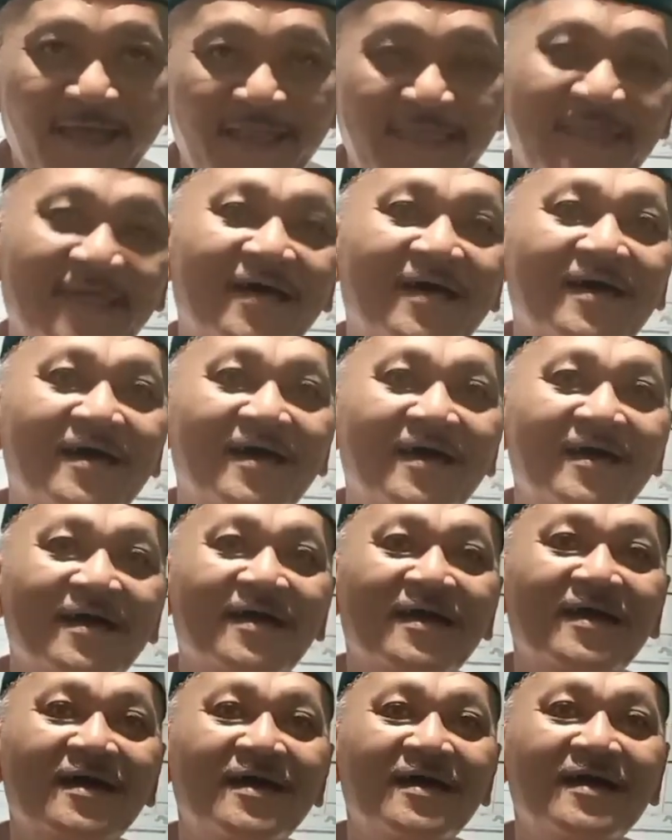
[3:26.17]
Ya, ya.
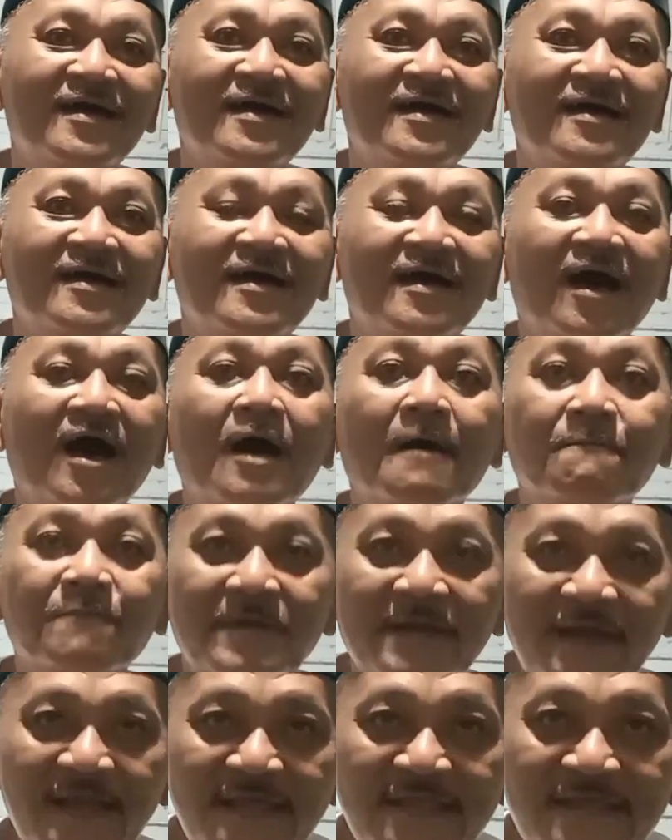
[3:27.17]
Hak
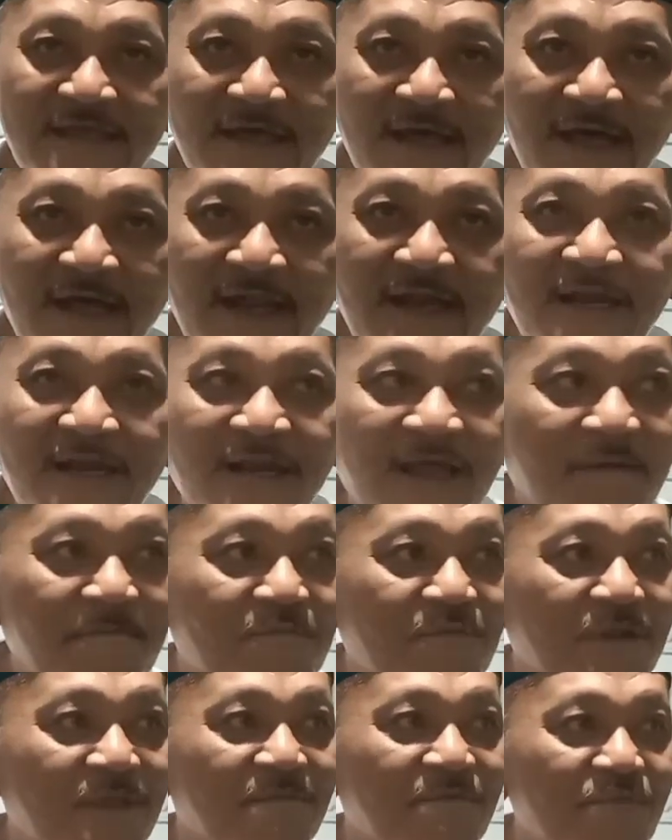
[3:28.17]
pilihnya
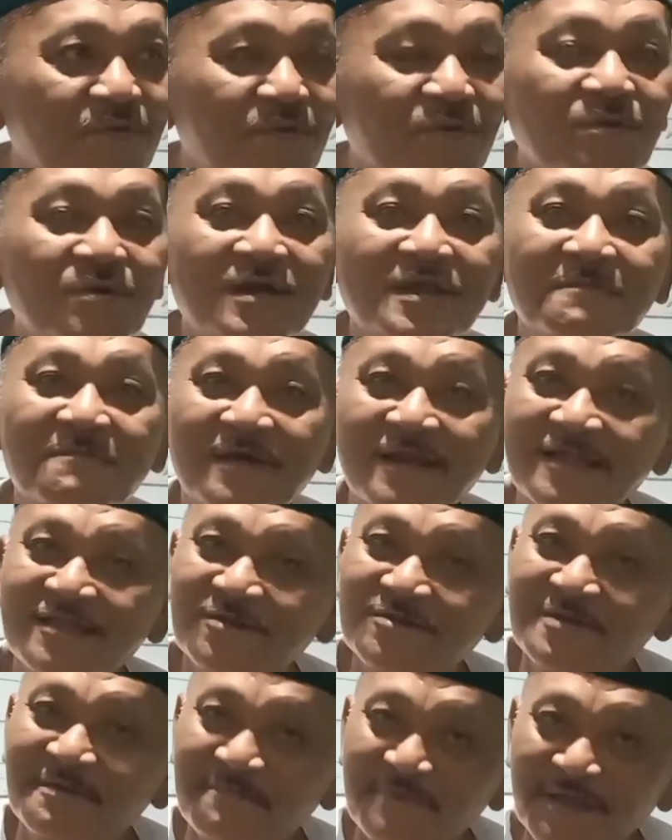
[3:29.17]

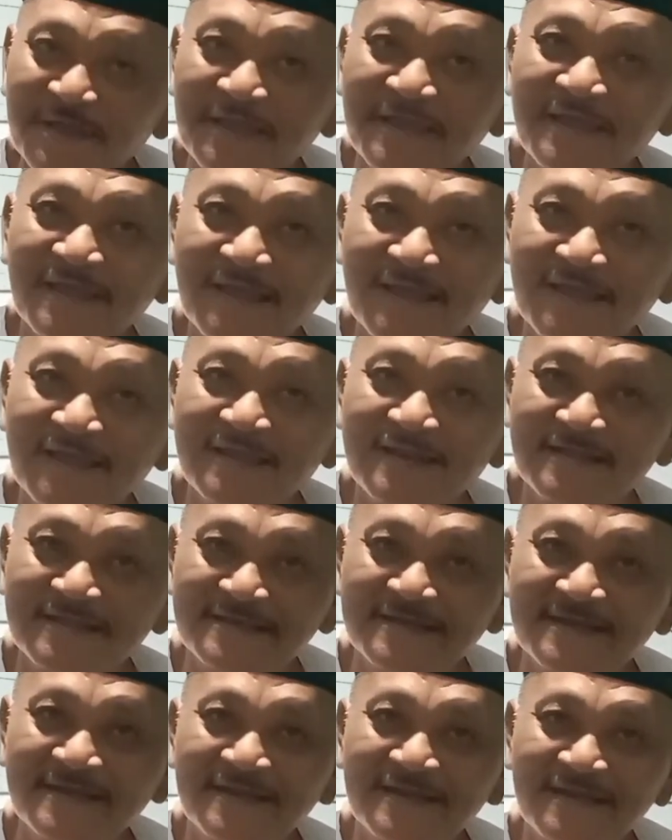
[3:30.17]
6.500 lebih di
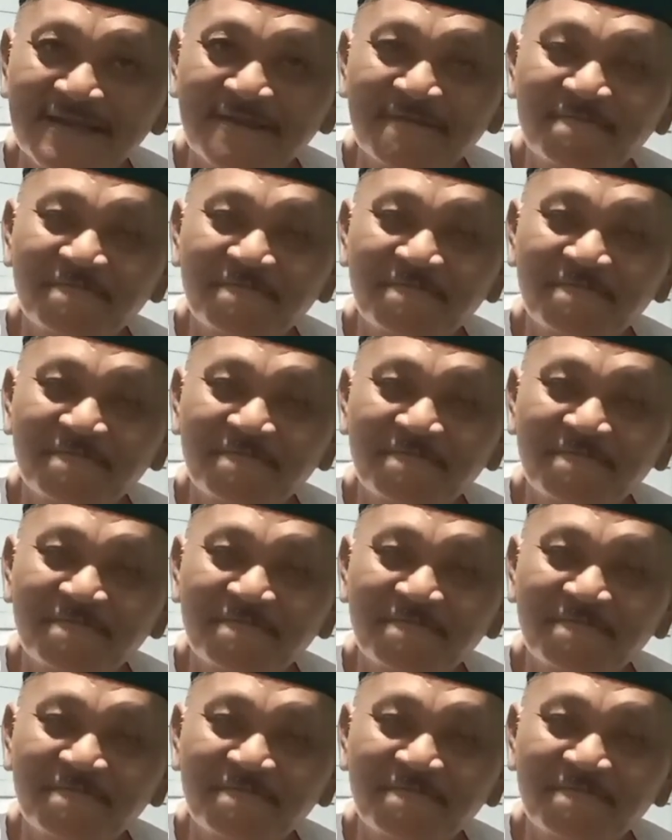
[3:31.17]
sini.